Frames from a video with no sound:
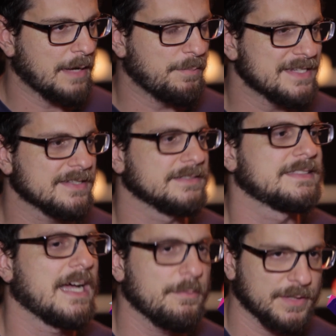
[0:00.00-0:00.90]

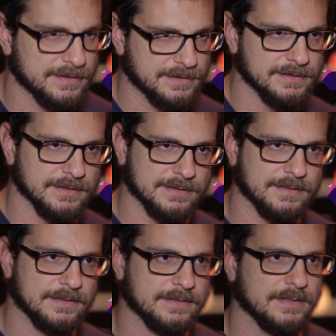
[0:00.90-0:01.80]
apresentar para as
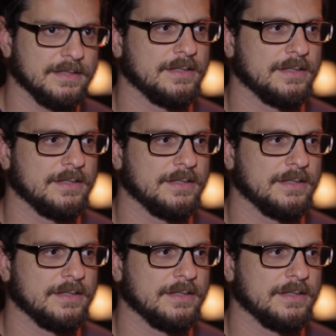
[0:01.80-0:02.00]
crianças